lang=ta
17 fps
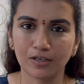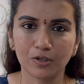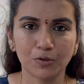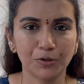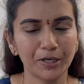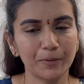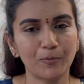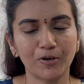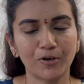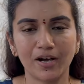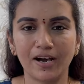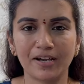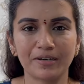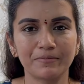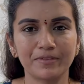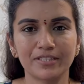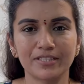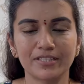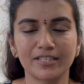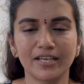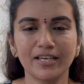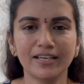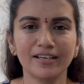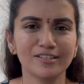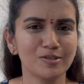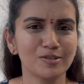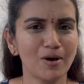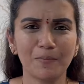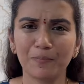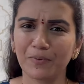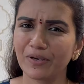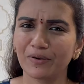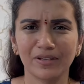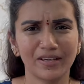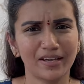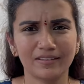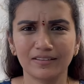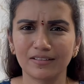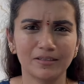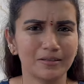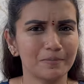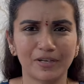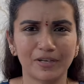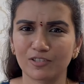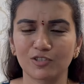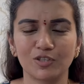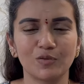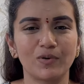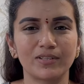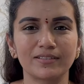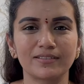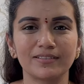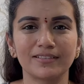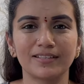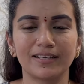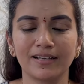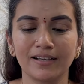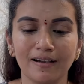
கூட்டிகிட்டு போக ஆரம்பிச்சிட்டேன் ஸோ அப்பையும் எனக்கு எந்த பிரச்சனையும் வந்ததில்லை